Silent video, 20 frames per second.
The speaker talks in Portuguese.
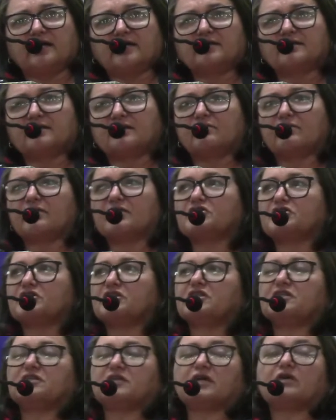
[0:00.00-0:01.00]
Então a
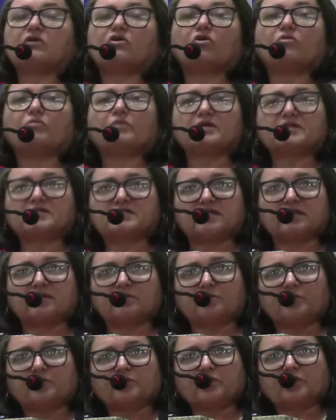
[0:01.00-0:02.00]
gente tem como
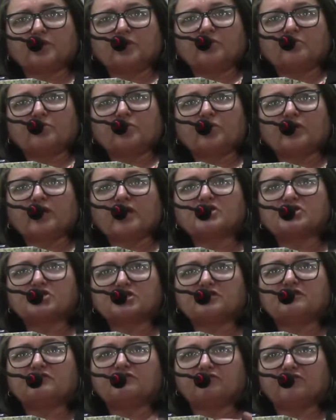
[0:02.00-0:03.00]
exemplo, porque a
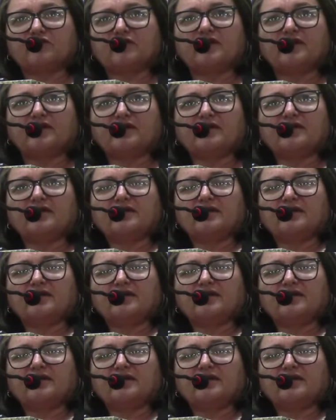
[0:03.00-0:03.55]
gente vê